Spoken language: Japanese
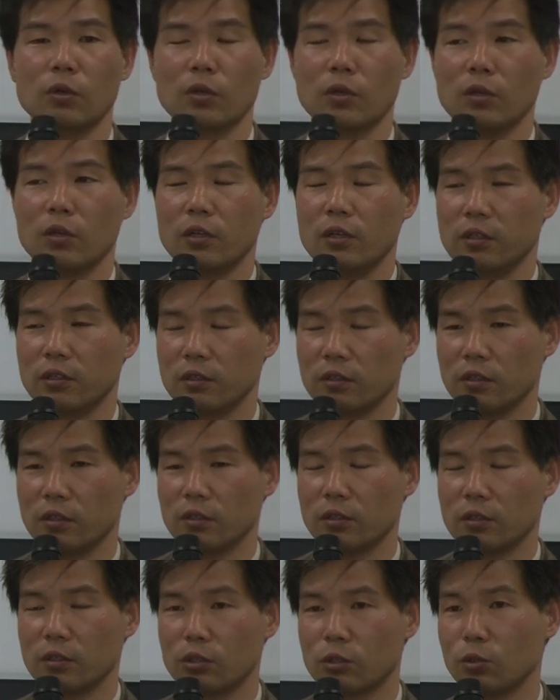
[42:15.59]

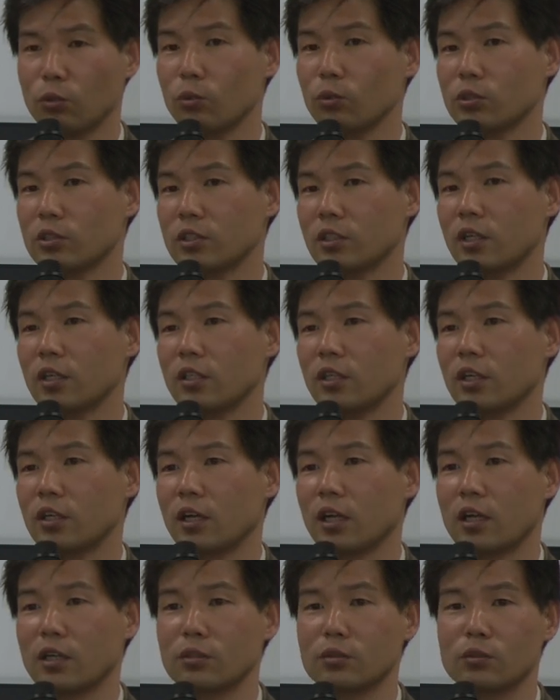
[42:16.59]
う今日疲れたよう
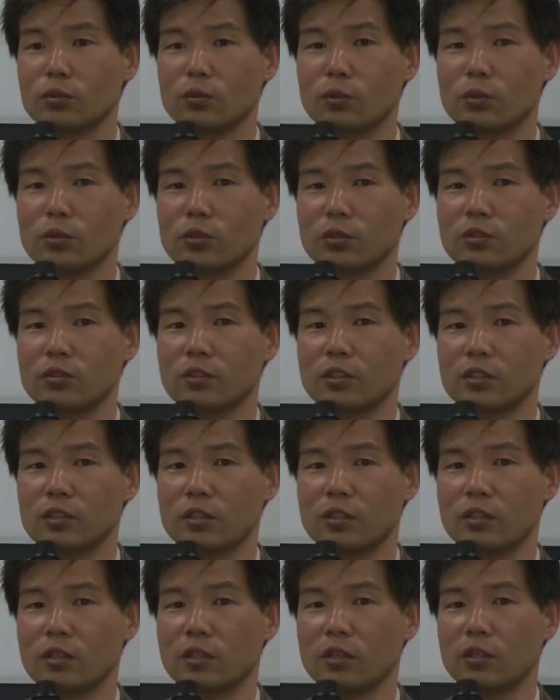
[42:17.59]
な反応をするんです
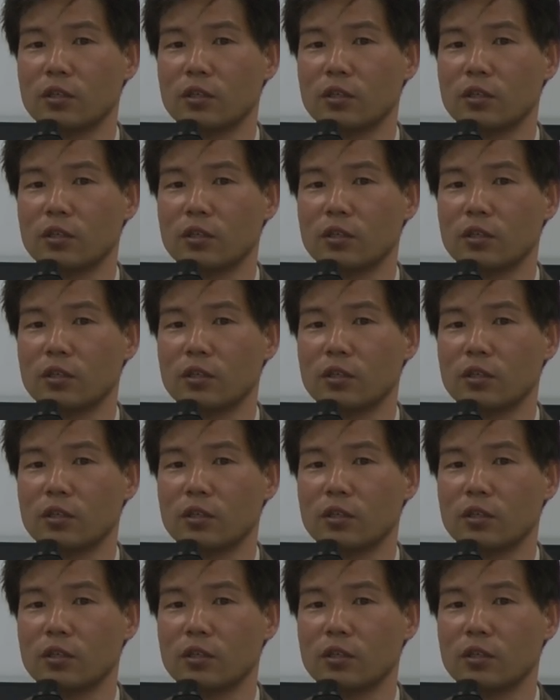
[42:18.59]
ね。